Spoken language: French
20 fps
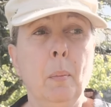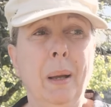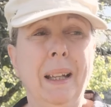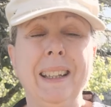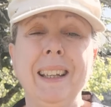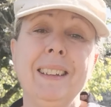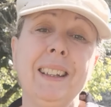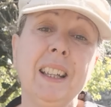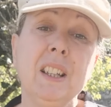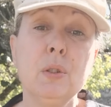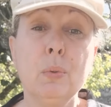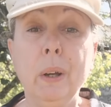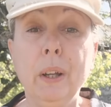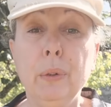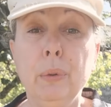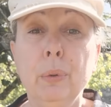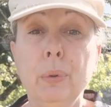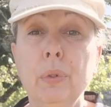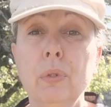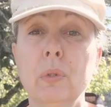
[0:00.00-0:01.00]
pas, très très
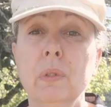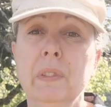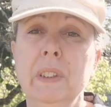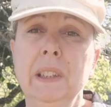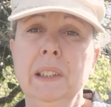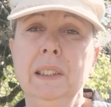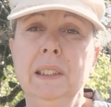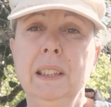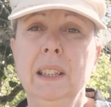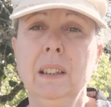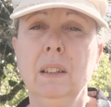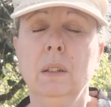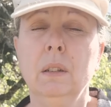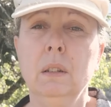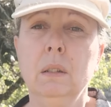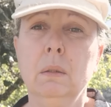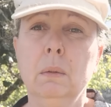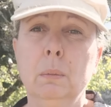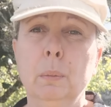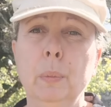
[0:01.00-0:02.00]
joyeuse, on va dire,
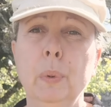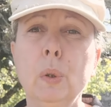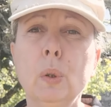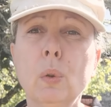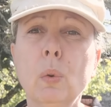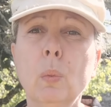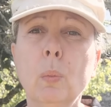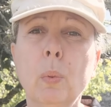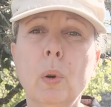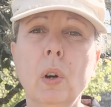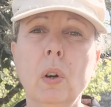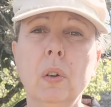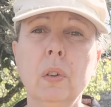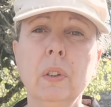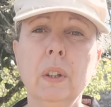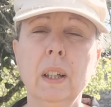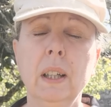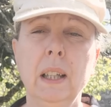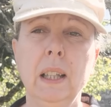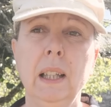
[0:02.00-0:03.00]
on peut le
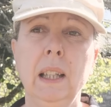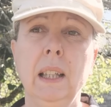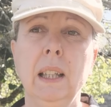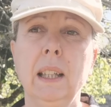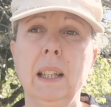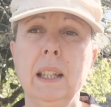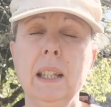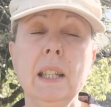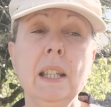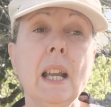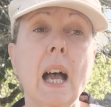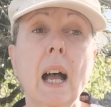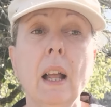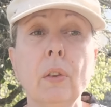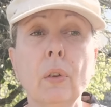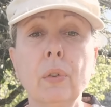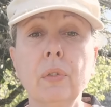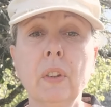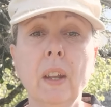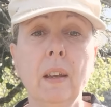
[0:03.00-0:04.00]
comprendre, et qui
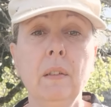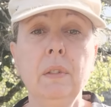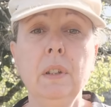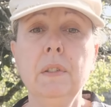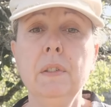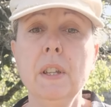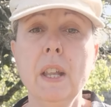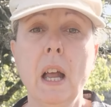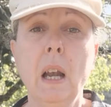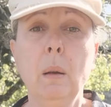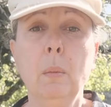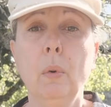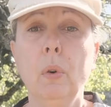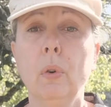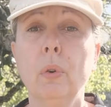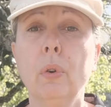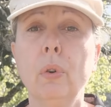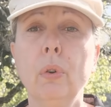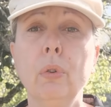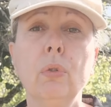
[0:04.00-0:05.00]
n'a dans sa vie
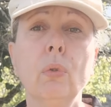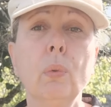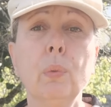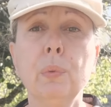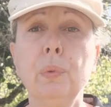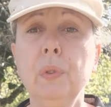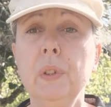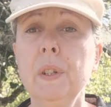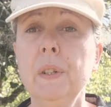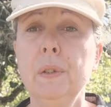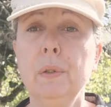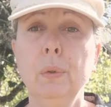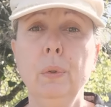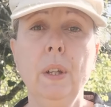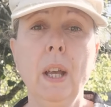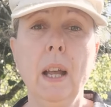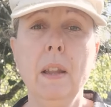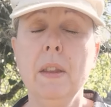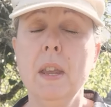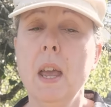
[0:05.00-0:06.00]
finalement que son fils
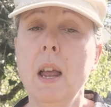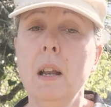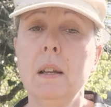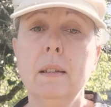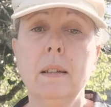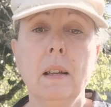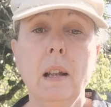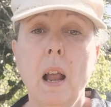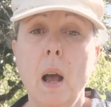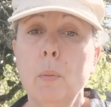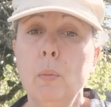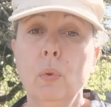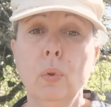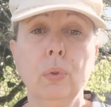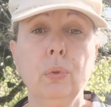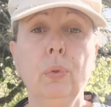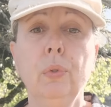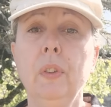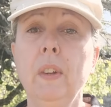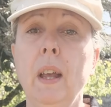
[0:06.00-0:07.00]
Daniel, c'est
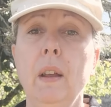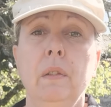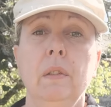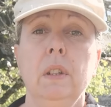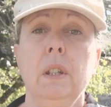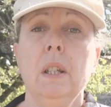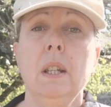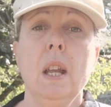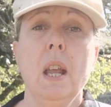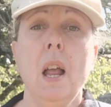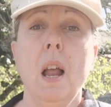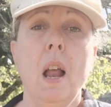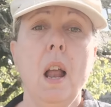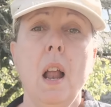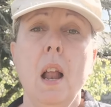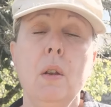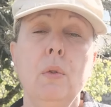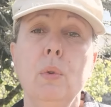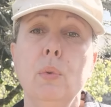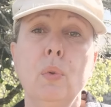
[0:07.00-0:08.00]
l'amour de sa vie,
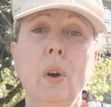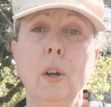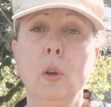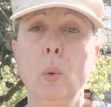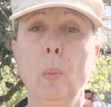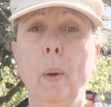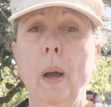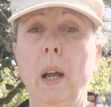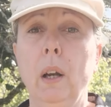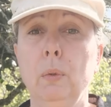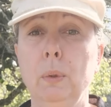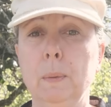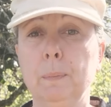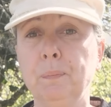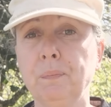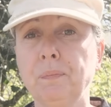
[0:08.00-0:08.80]
elle ne voit que par lui.